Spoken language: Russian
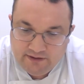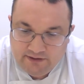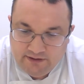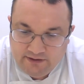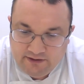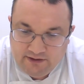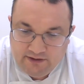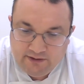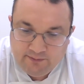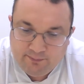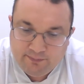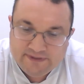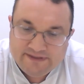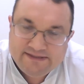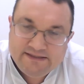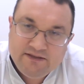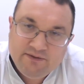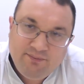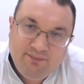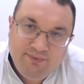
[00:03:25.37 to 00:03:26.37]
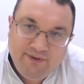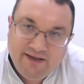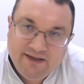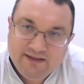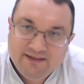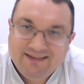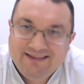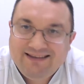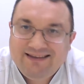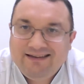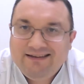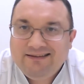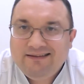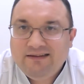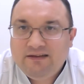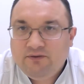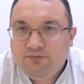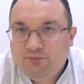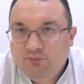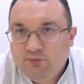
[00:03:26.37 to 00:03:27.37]
И постепенно
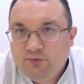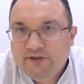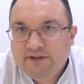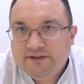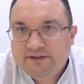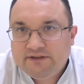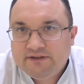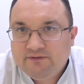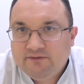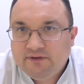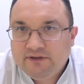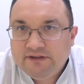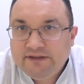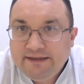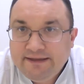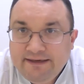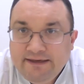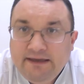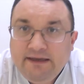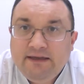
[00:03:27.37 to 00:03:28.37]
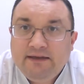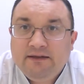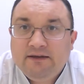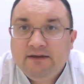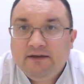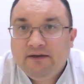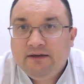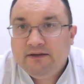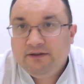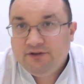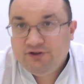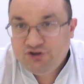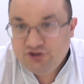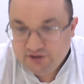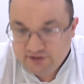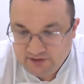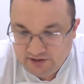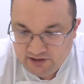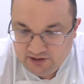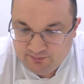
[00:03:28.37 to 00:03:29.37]
на фоне этих волдырей
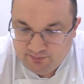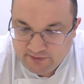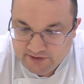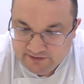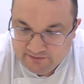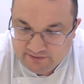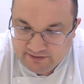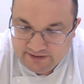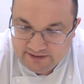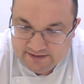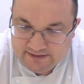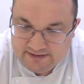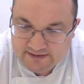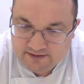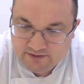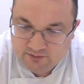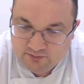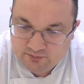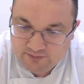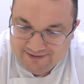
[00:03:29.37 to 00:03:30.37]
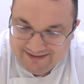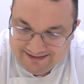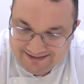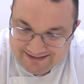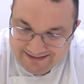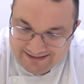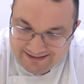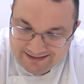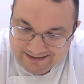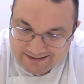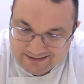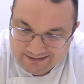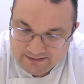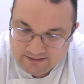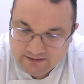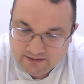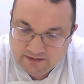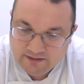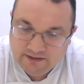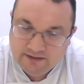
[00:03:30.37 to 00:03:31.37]
начинают появляться узелки.
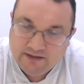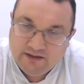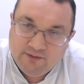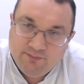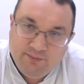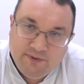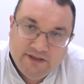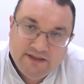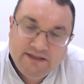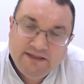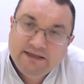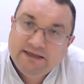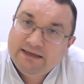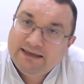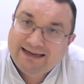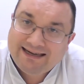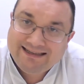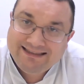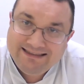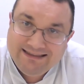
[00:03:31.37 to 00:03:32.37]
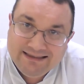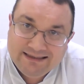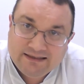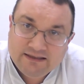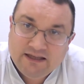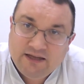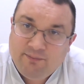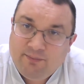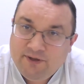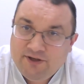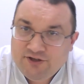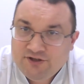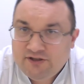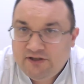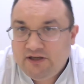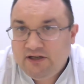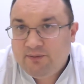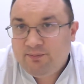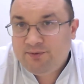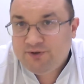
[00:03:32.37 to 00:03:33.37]
Элементы характерны, опять же,
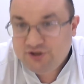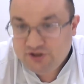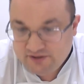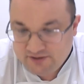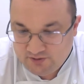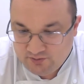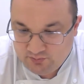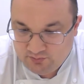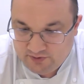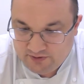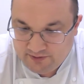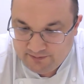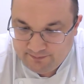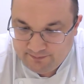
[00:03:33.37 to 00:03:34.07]
для почесухи.